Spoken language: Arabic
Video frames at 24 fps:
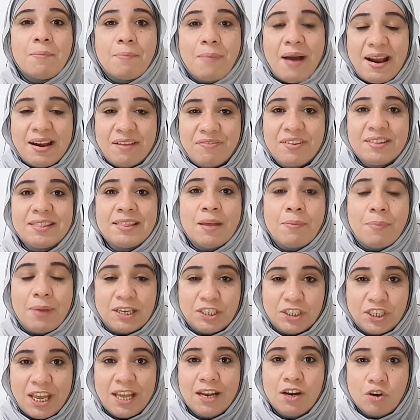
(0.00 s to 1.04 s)
معرفتنا
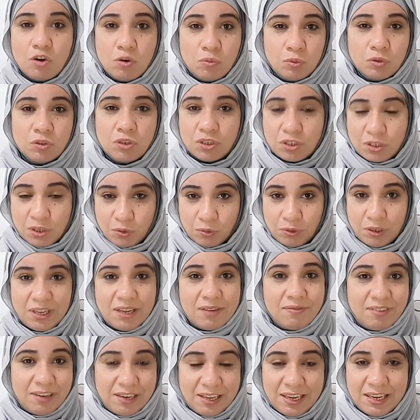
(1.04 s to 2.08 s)
بأشكال الرموز
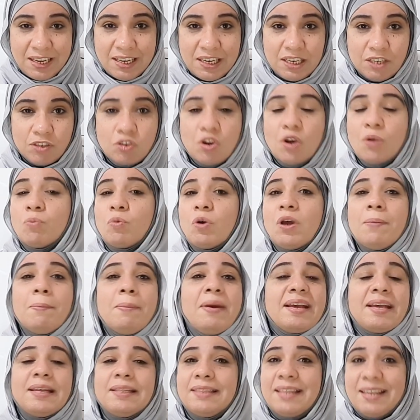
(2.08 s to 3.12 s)
الصوتية في الإنجليش
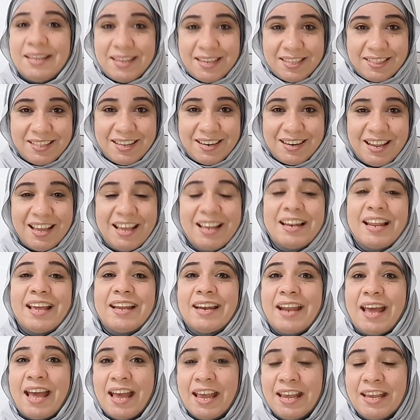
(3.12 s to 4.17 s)
مهمة جدا جدا
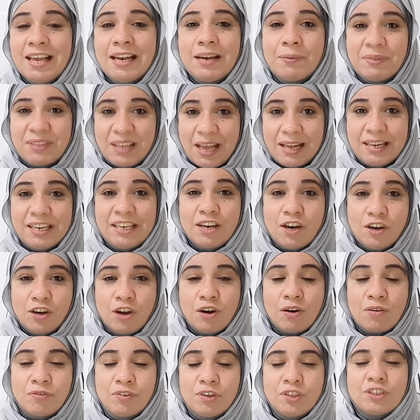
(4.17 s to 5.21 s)
لأنها هي اللي بتخلينا
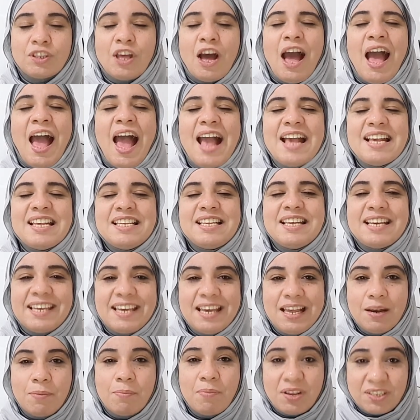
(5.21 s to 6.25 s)
نعرف ننطق أي
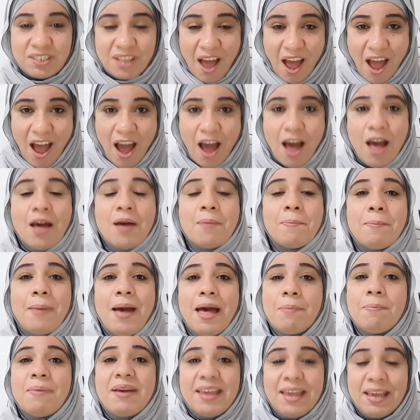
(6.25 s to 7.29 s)
كلمة صح
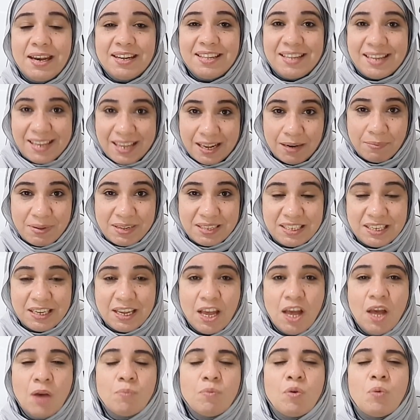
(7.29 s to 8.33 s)
مهما كانت الكلمة
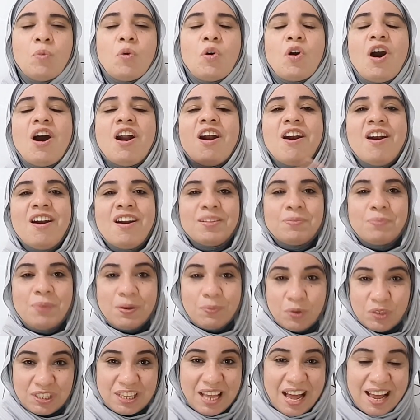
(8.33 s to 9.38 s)
دي بمجرد ما
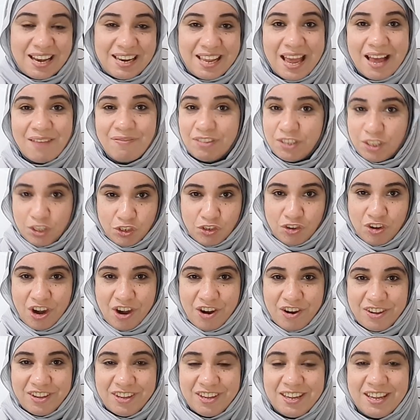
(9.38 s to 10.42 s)
نبص عليها في
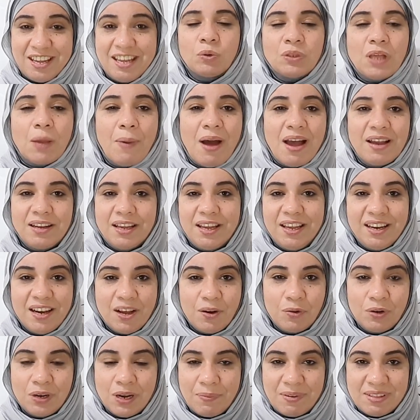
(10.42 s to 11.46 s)
الديكشناري وطبعا احنا
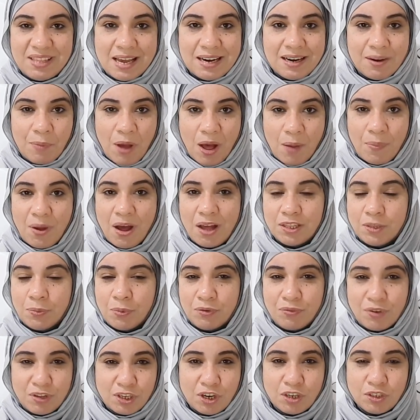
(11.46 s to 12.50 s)
كنا بدأنا مع بعض
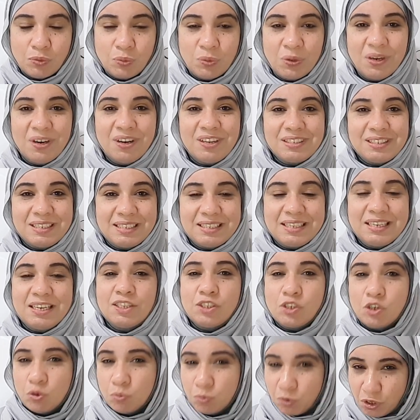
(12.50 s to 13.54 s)
من فترة طويلة
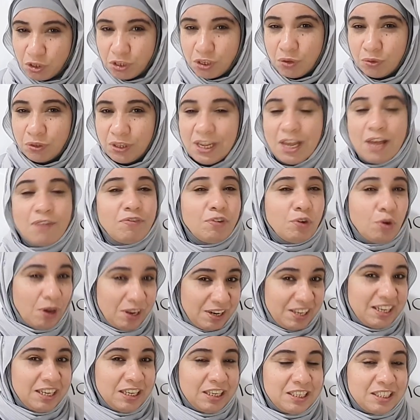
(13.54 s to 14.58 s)
سلسلة الرموز الصوتية في اللغة
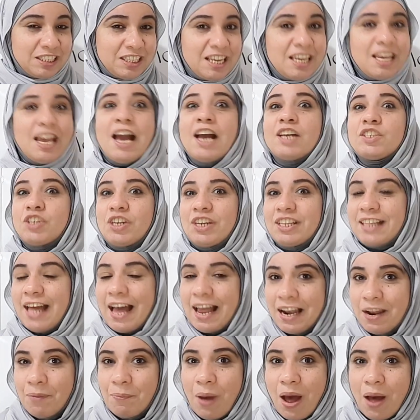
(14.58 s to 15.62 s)
الإنجليزية عشان
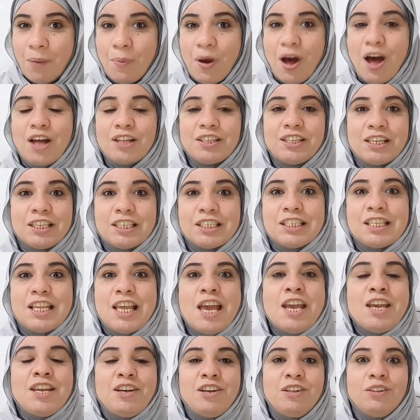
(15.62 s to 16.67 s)
نتعلم مع بعض
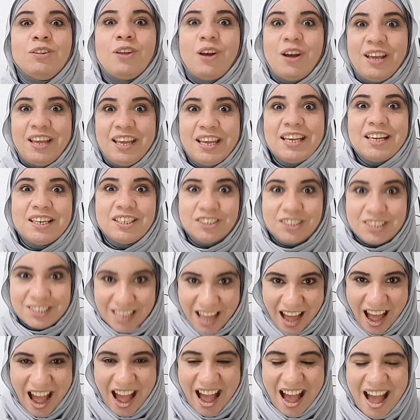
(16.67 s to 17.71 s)
ازاي ننطق إنجليش
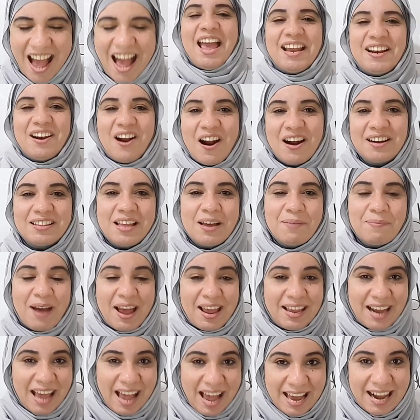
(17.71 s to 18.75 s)
صح النهاردة
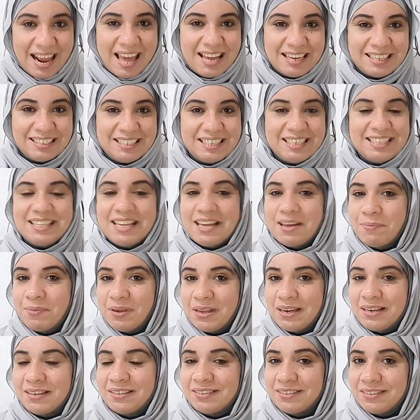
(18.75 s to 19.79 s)
معانا حلقة جديدة
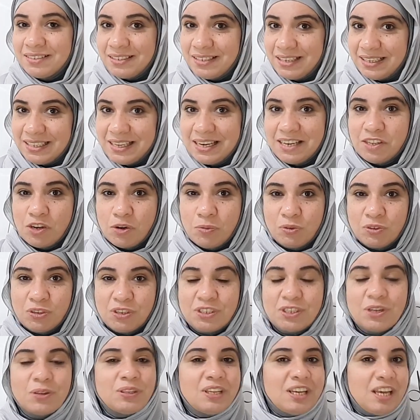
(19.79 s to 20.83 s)
من سلسلة الرموز
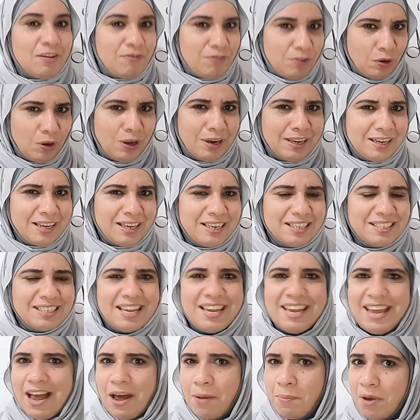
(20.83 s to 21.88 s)
الصوتية في اللغة
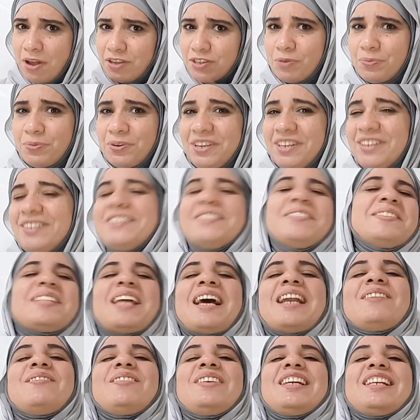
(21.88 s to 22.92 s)
الإنجليزية مع صابرين
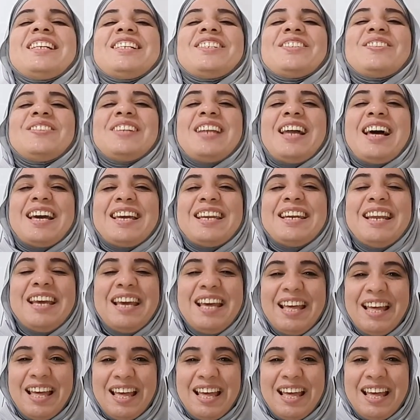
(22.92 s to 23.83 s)
متعلم إنجليش أونلاين